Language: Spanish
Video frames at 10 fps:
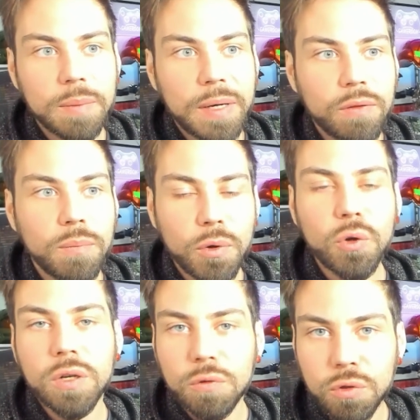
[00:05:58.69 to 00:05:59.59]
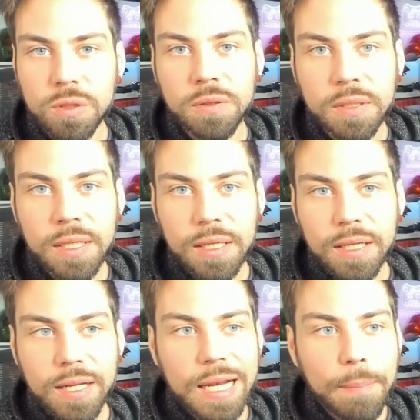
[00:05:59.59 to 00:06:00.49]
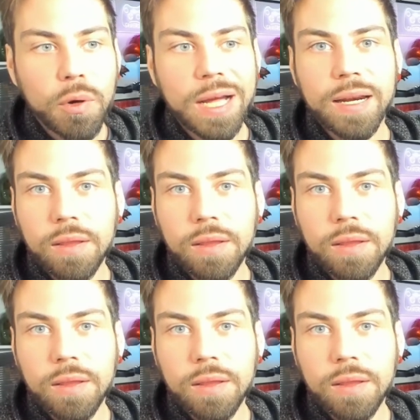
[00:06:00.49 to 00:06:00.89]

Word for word: Me parece un poco injusto la poca